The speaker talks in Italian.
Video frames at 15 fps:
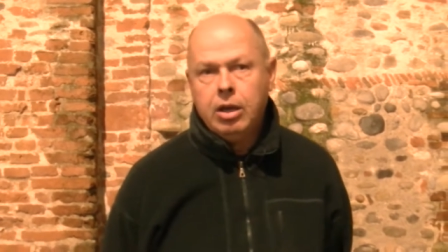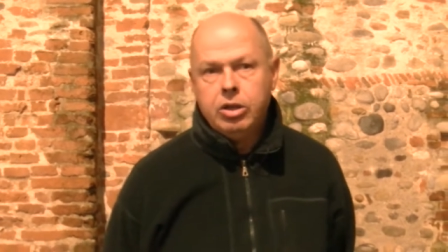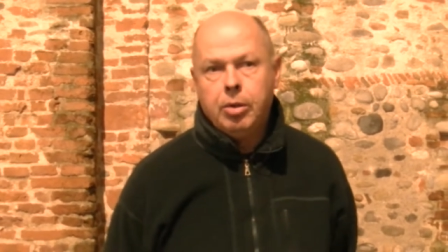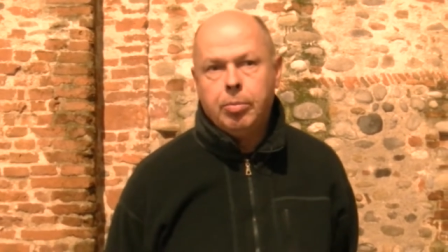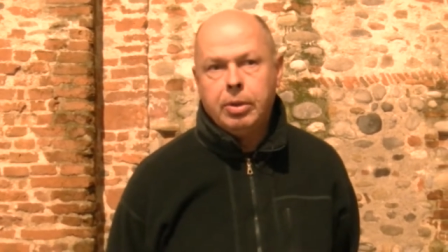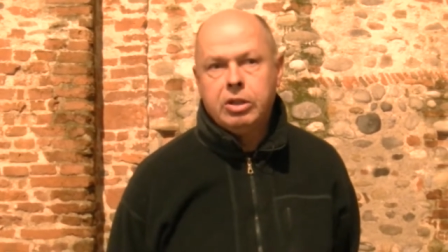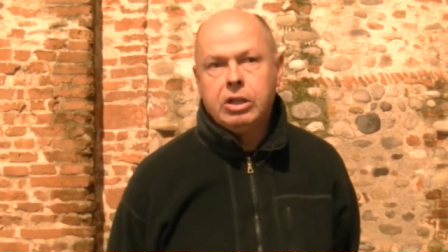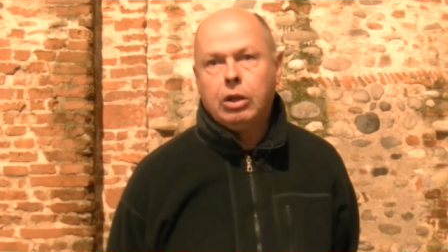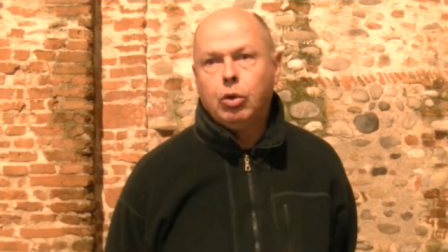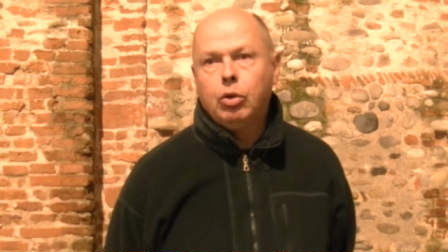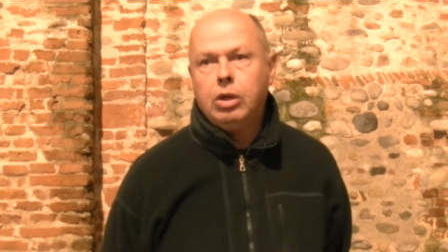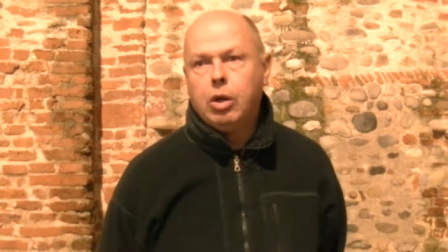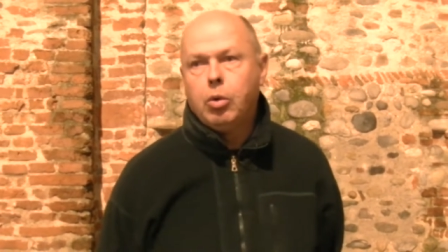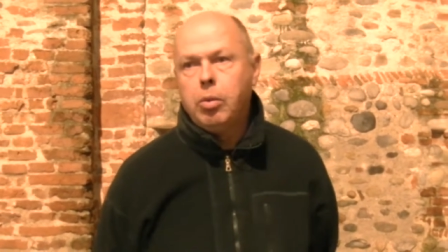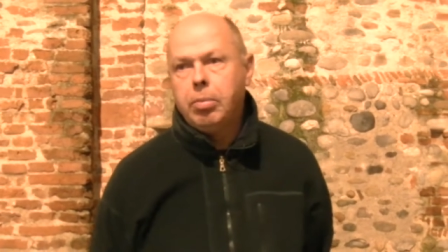si è pensato
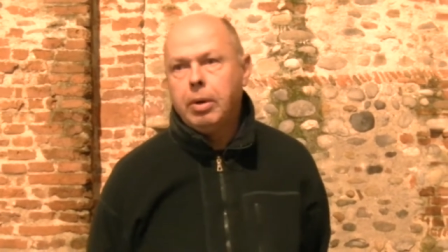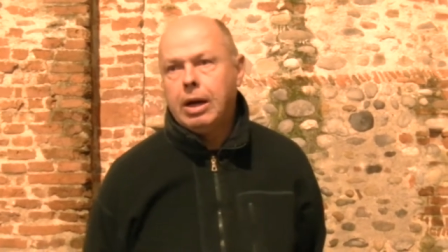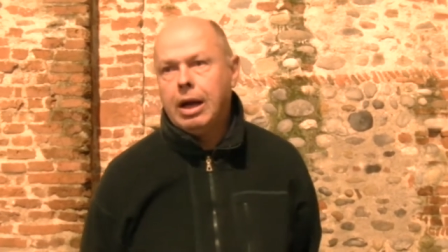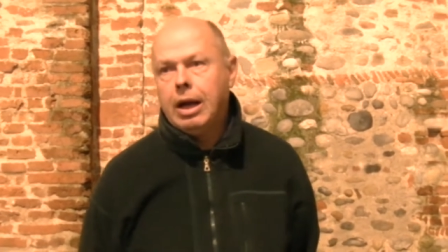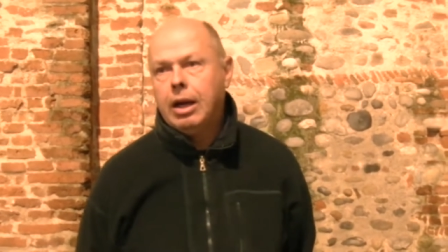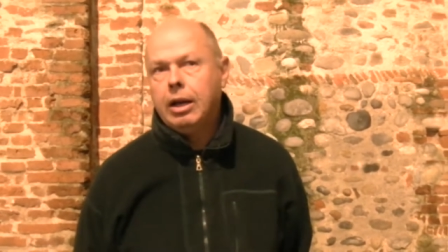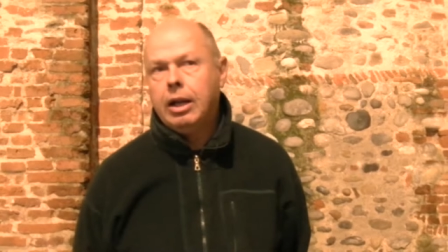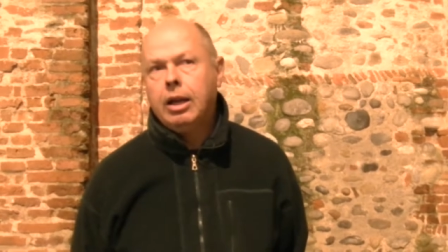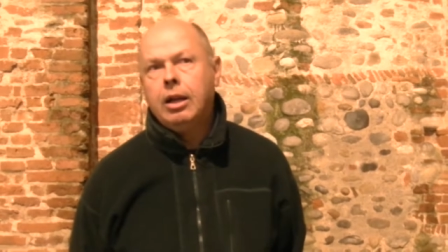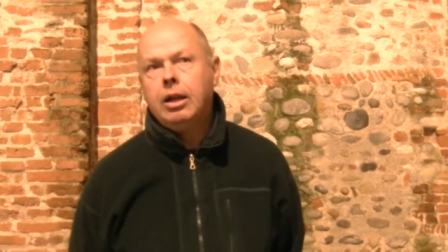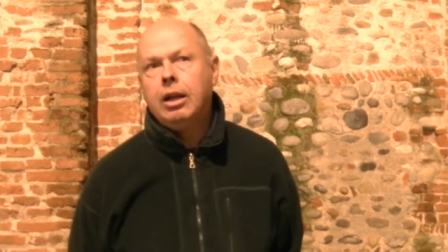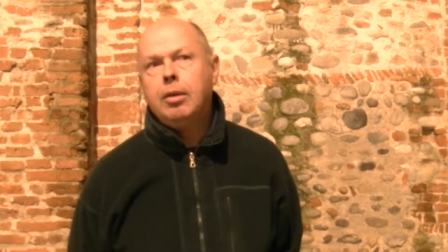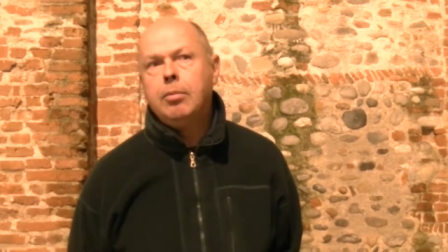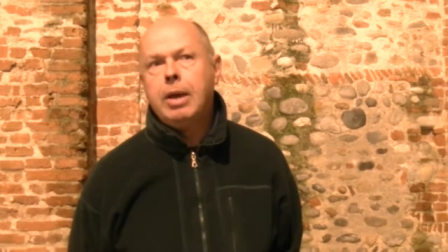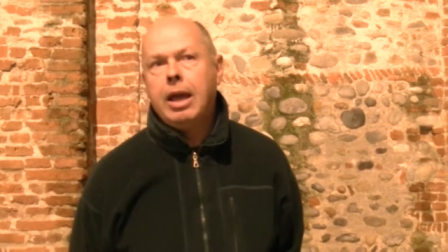di equiparare
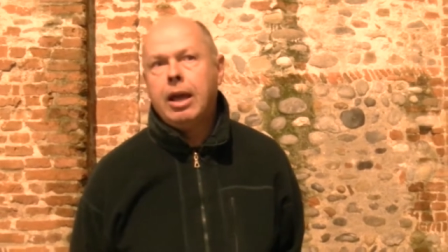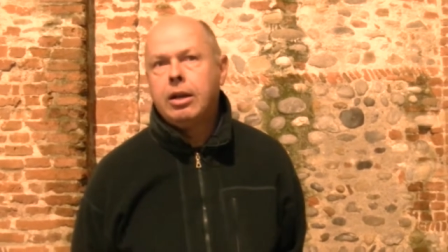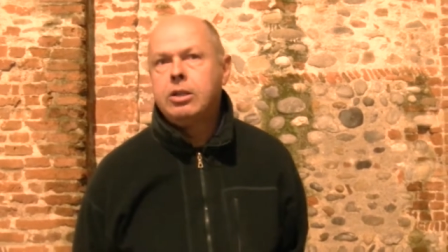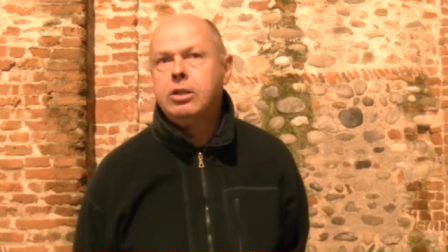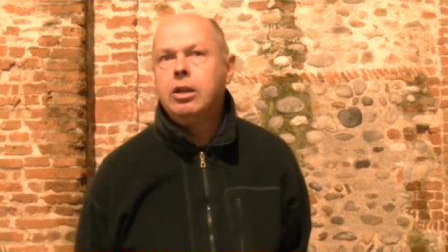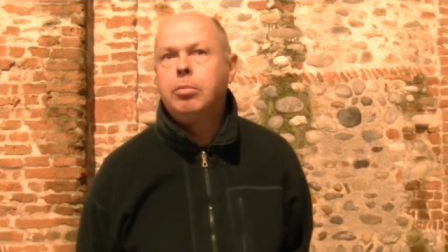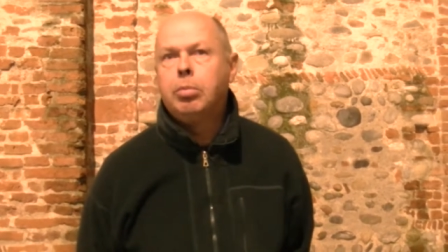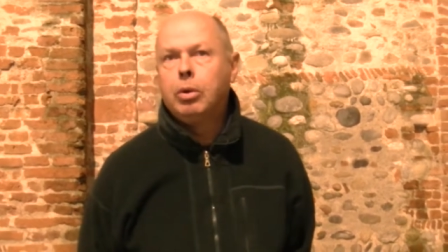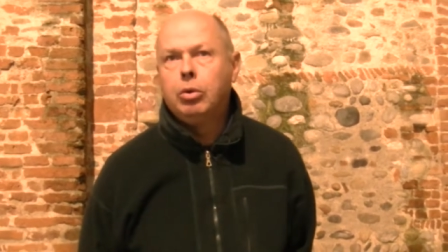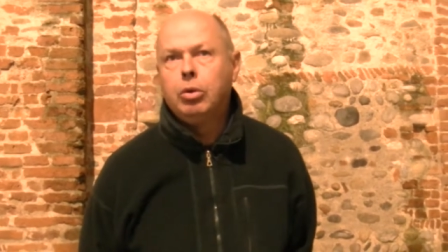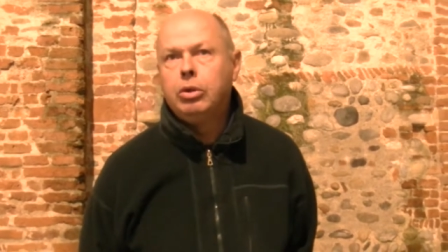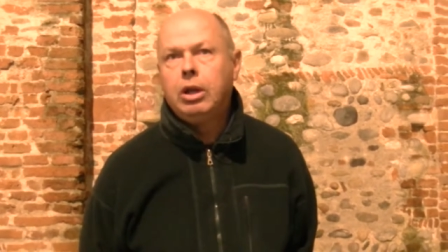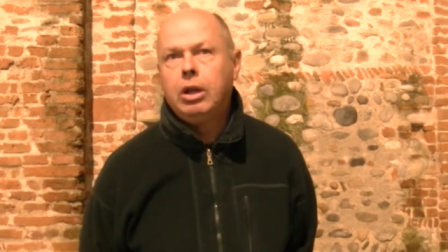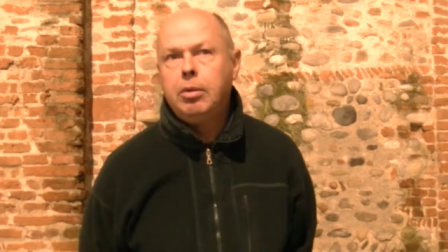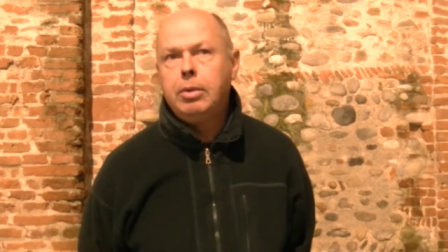le merci, i
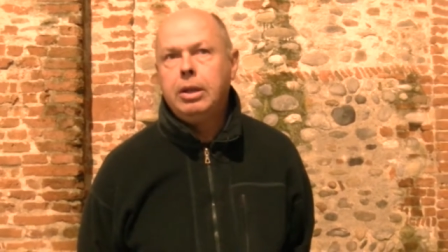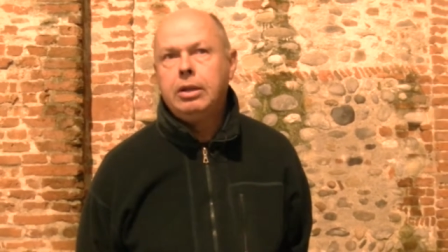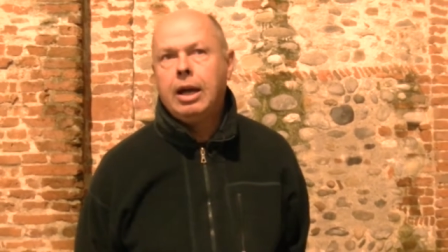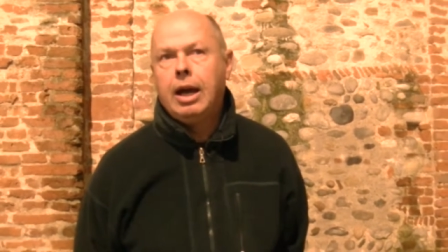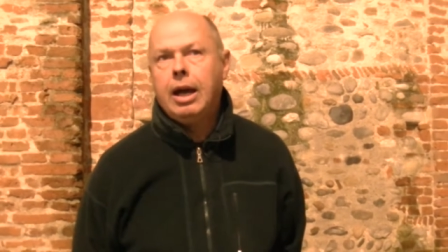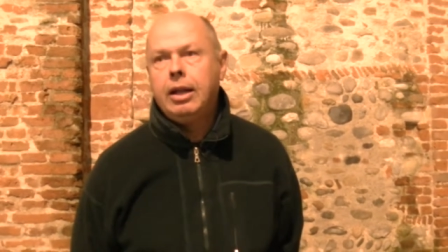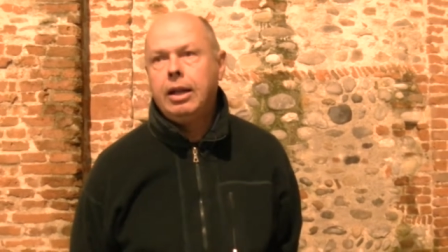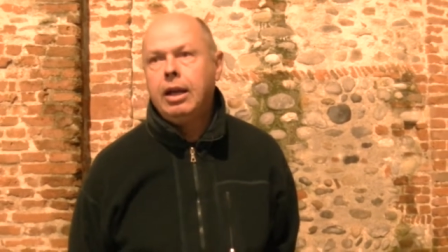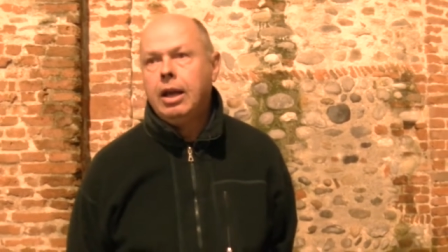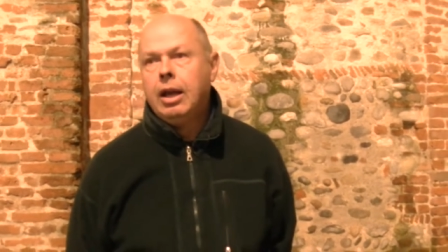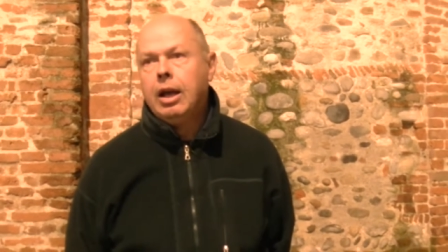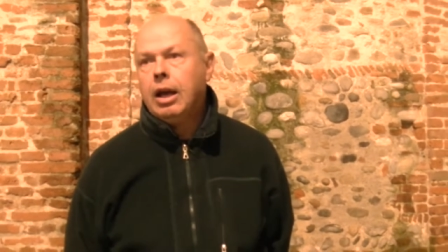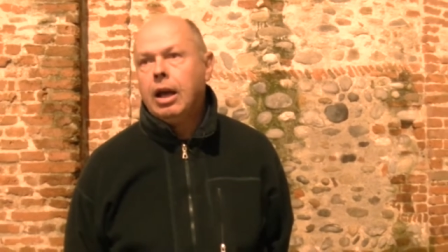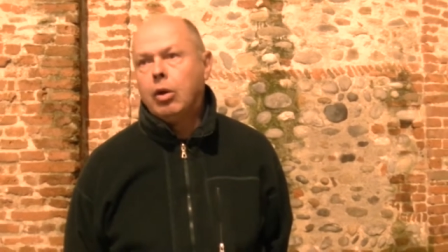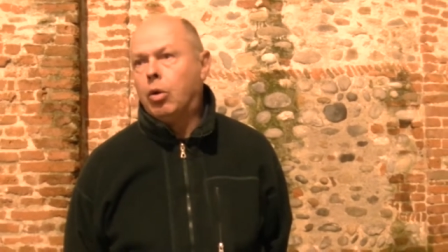prodotti alimentari
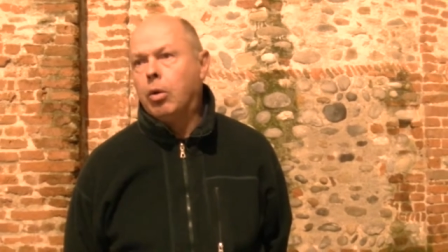eh,